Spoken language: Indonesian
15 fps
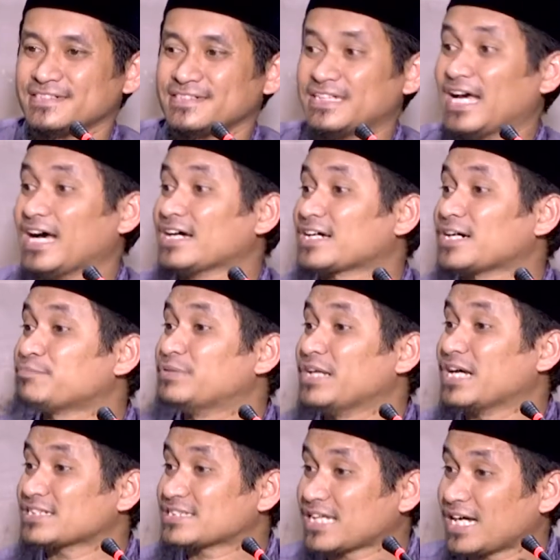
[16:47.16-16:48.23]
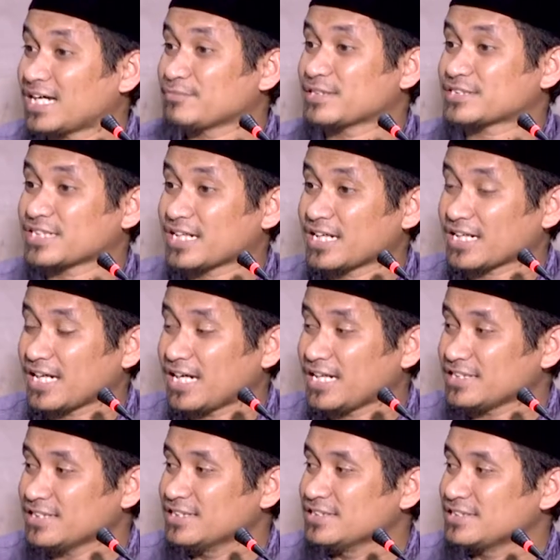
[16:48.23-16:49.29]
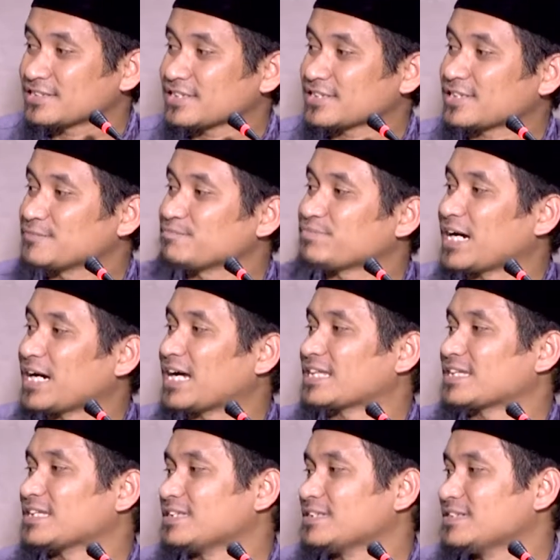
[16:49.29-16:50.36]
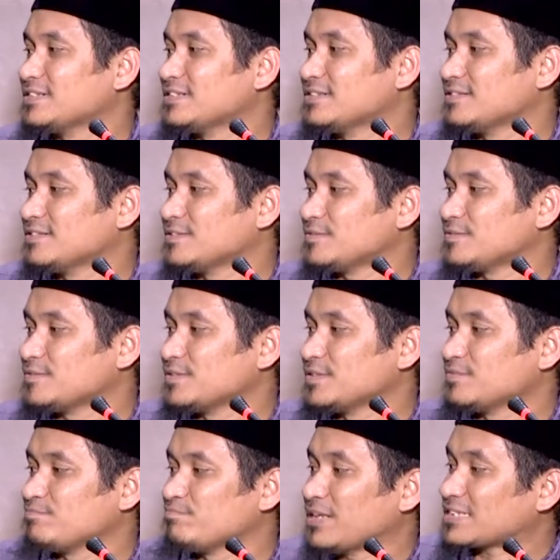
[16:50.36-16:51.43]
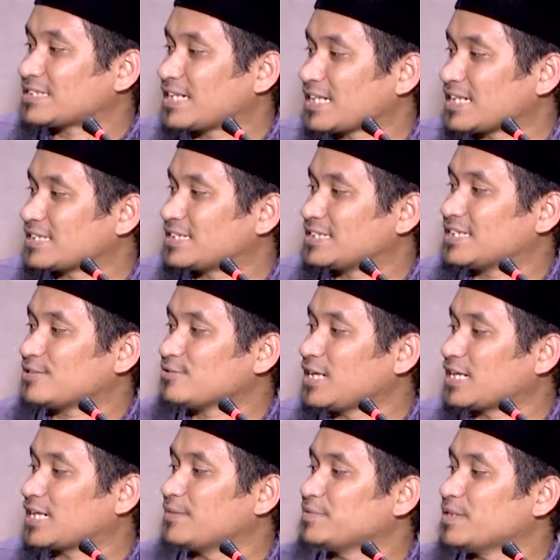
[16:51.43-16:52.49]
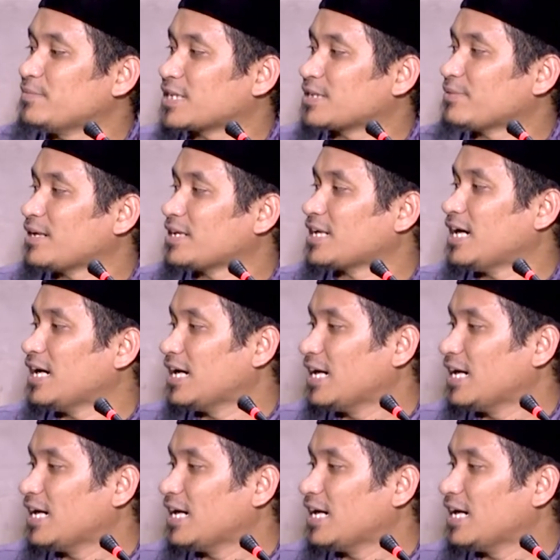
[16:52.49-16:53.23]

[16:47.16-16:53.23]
Ya, kebiasaan masyarakat setempat. Masyarakat kita tuh nganggapnya bagaimana?